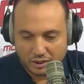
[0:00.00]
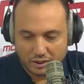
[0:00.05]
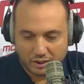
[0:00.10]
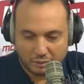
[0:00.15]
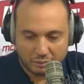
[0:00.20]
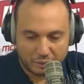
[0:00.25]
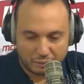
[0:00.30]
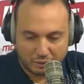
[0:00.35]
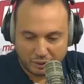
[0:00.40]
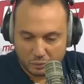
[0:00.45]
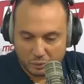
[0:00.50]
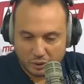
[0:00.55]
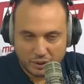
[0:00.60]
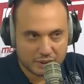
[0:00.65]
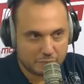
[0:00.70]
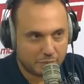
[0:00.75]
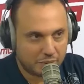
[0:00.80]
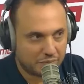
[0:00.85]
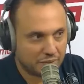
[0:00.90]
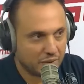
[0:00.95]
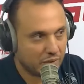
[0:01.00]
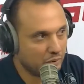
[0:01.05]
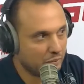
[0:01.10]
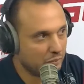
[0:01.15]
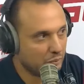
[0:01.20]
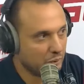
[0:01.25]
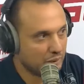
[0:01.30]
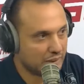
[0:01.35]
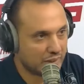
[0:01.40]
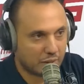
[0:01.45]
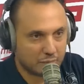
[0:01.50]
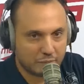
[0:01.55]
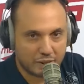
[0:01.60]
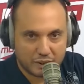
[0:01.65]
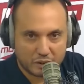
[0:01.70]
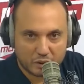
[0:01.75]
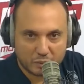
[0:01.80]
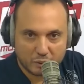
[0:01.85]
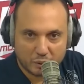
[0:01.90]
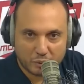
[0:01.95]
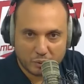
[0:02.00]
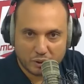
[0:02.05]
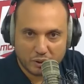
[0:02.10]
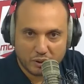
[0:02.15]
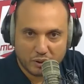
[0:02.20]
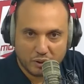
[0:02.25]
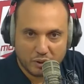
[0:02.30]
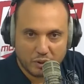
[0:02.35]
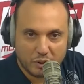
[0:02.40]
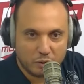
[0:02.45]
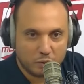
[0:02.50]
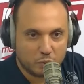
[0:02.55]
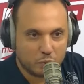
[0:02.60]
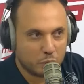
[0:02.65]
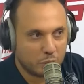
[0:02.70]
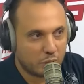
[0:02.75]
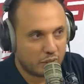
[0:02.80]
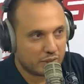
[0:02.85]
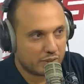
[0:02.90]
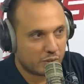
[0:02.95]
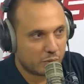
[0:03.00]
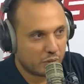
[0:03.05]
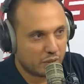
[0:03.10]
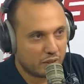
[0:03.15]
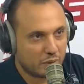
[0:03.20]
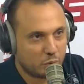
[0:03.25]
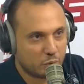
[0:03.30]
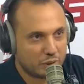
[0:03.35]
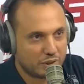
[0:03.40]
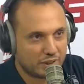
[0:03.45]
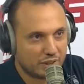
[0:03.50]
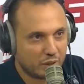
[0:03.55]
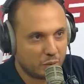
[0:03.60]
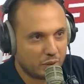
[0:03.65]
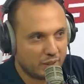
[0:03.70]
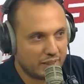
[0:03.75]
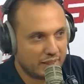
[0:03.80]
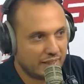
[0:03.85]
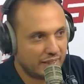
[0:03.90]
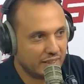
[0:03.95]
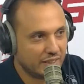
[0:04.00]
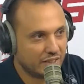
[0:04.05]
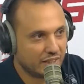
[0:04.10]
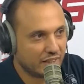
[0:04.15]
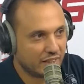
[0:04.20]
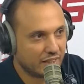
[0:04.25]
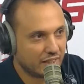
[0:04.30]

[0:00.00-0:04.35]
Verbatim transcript: بالمعلول يسمع فيكم ويسلم عليكم الكل والسؤال موجه لوليد الهيشري